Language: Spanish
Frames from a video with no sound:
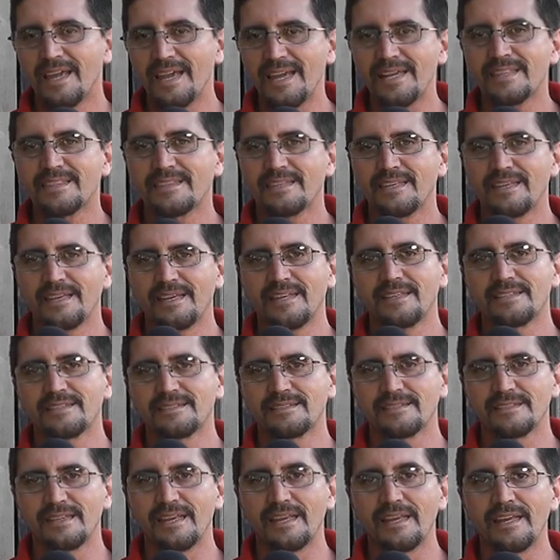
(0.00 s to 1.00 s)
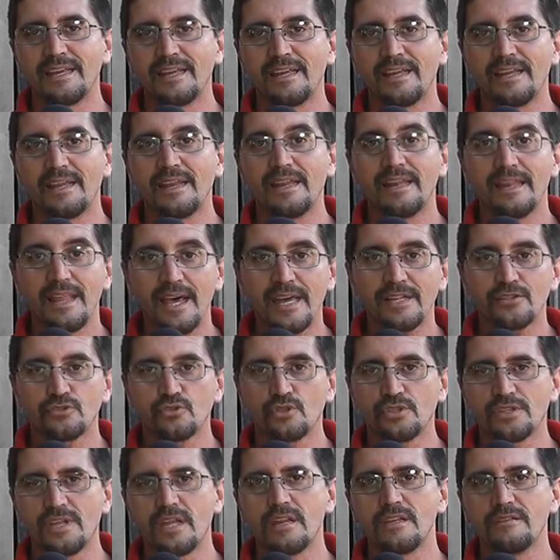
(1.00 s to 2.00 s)
Este es eh, el
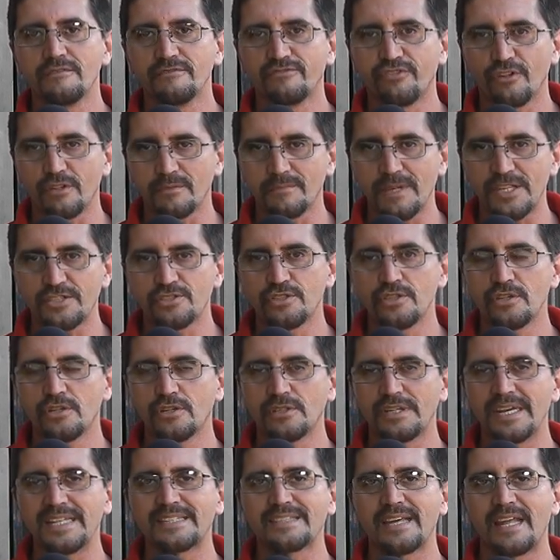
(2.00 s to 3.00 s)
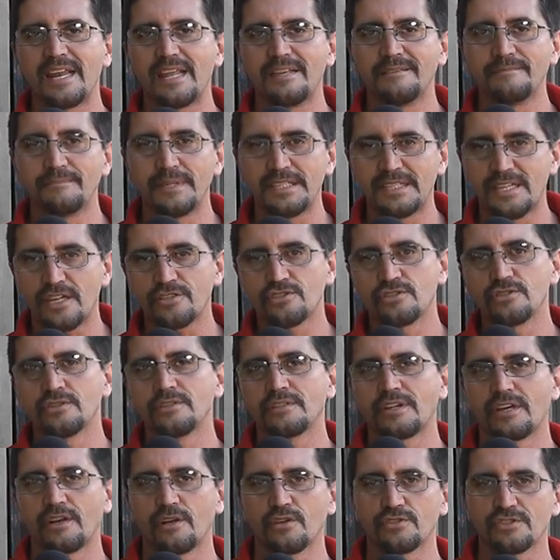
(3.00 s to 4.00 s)
dato, esta es la información, esta es la
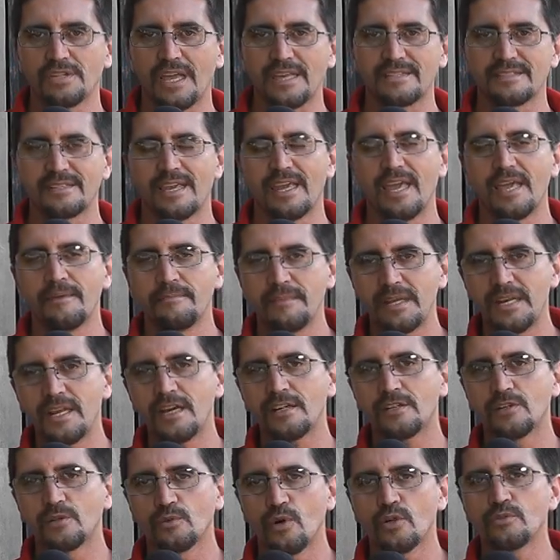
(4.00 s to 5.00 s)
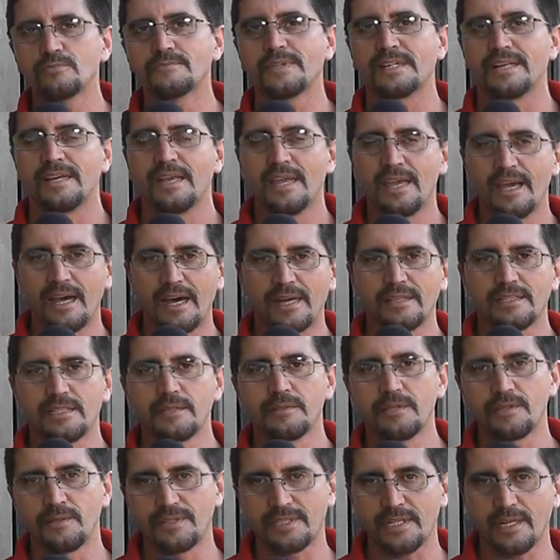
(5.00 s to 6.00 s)
invitación que nos hace Emiliano Bowman a
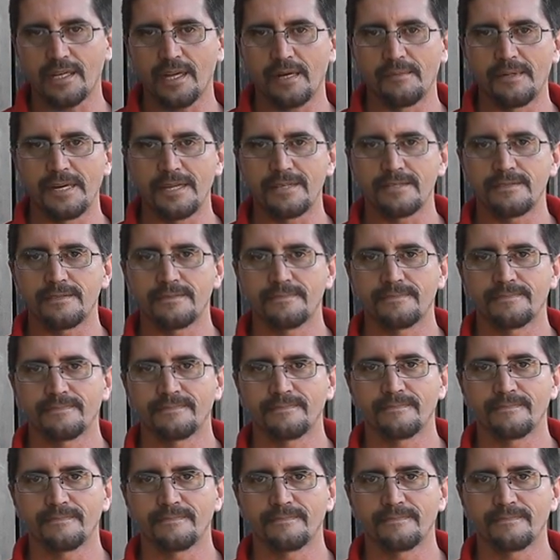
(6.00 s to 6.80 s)
través de nuestras cámaras.